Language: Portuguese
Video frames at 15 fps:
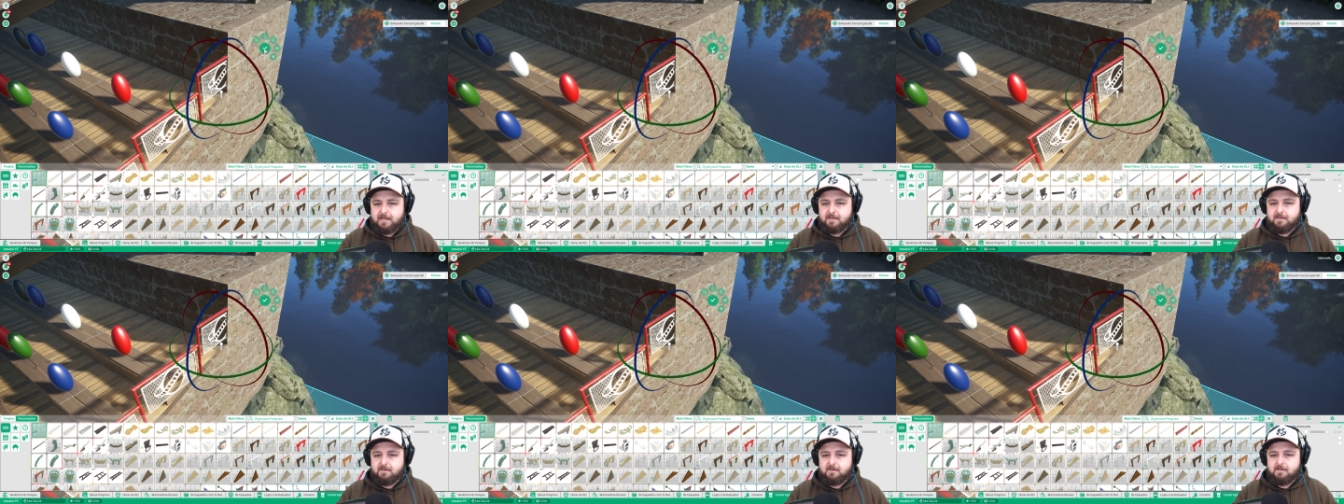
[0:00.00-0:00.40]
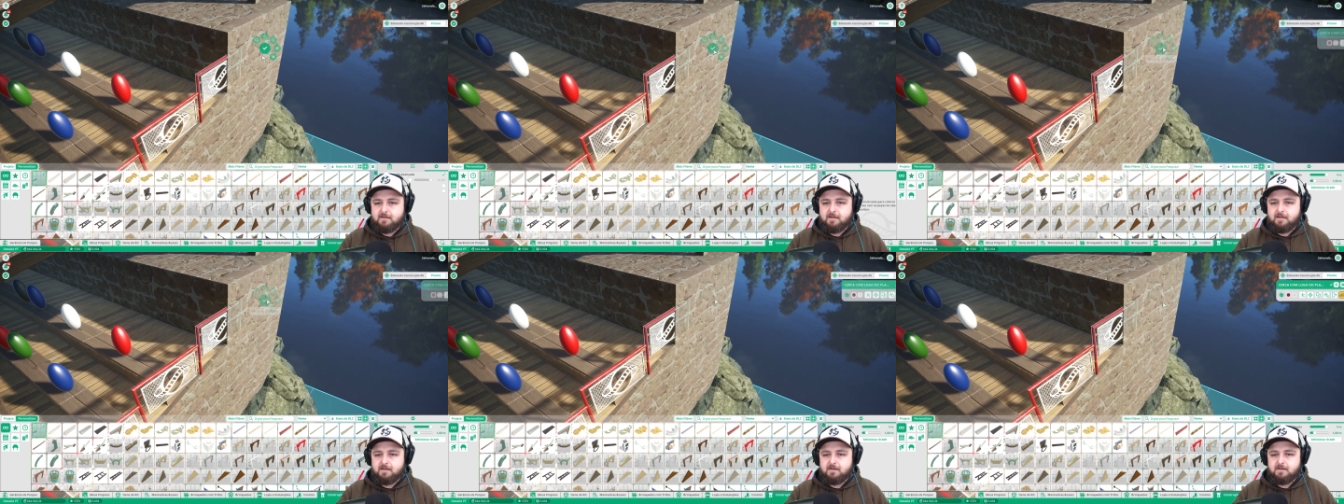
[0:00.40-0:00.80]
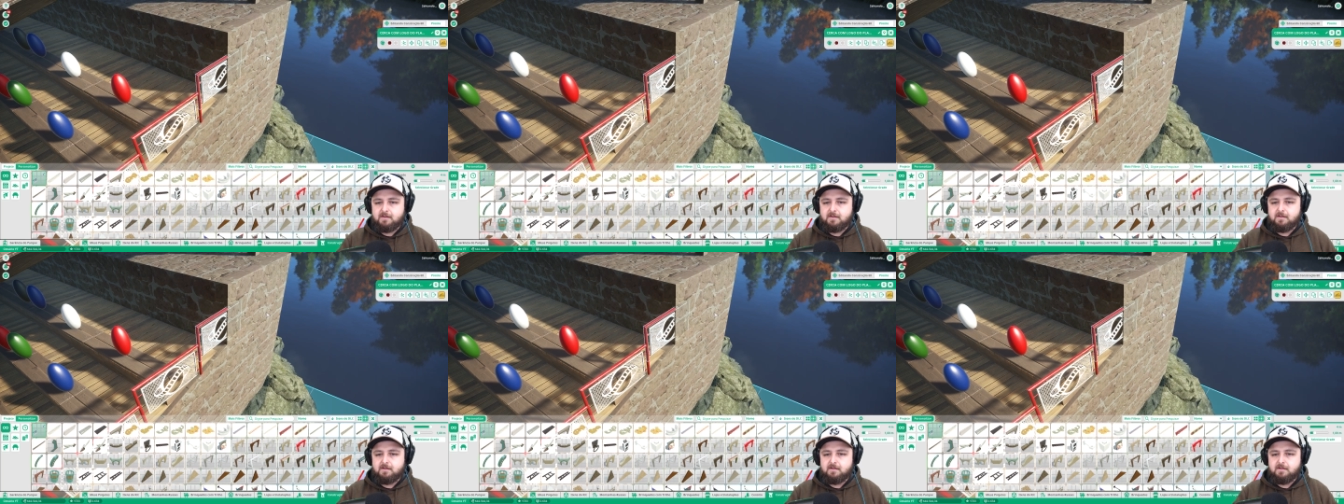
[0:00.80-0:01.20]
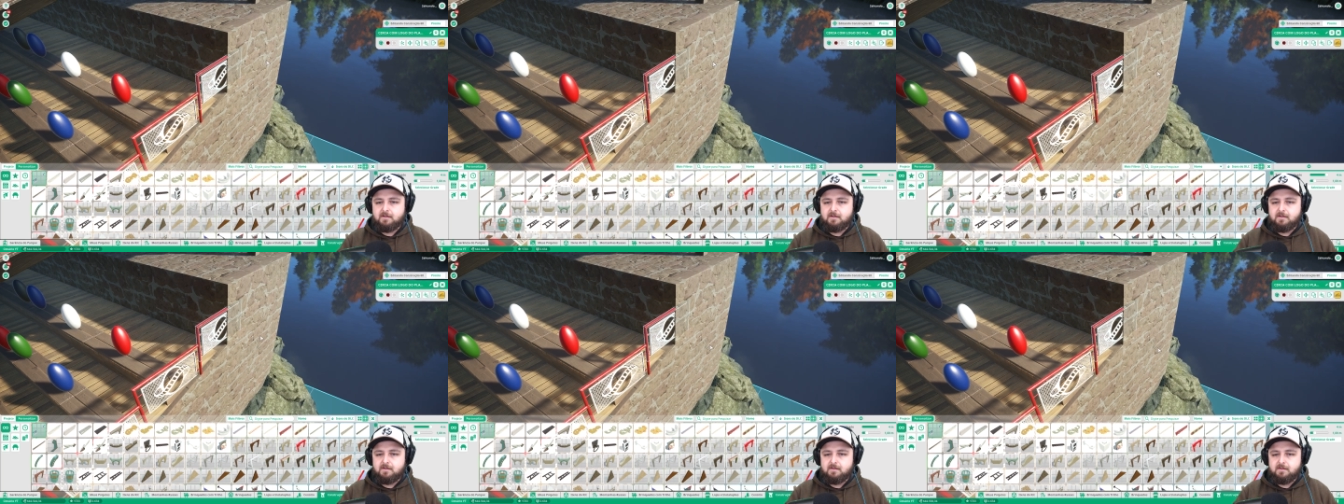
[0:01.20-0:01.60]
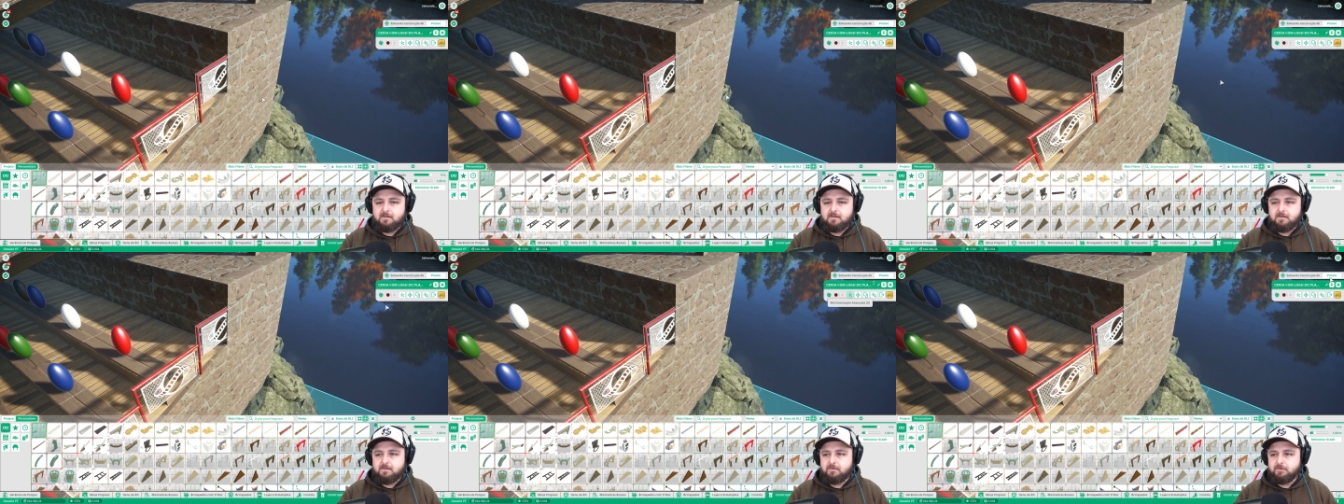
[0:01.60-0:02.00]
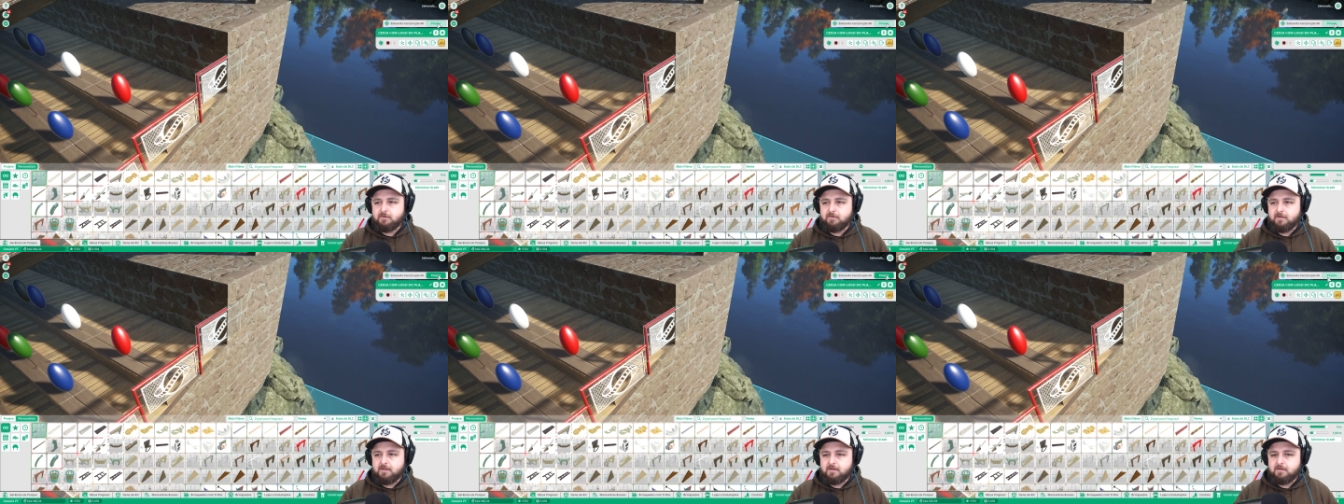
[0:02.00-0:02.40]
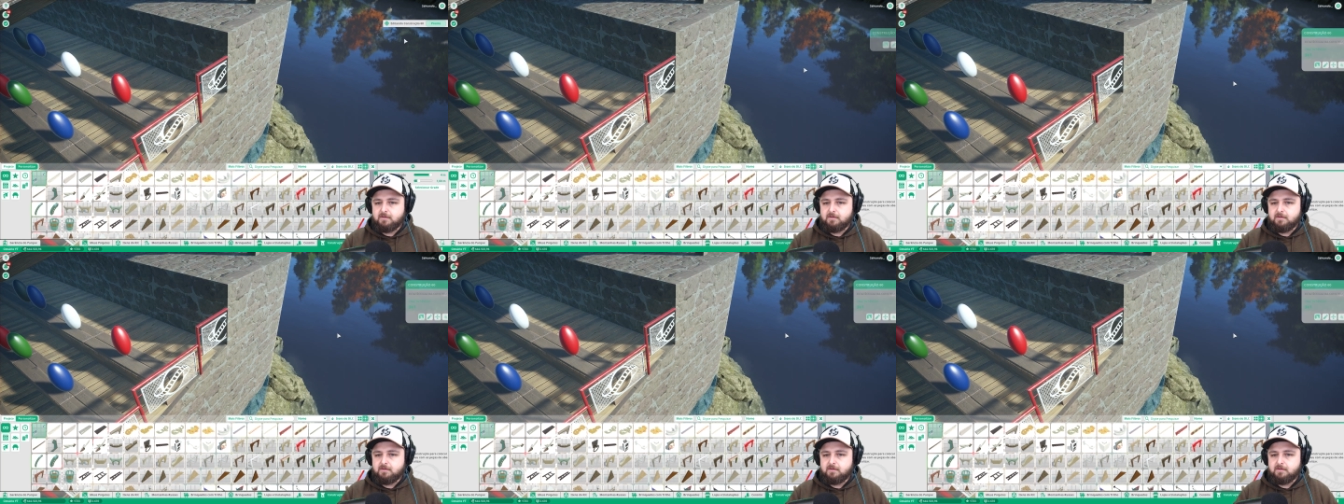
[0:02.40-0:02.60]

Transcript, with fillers: aqui... Deixa eu ver.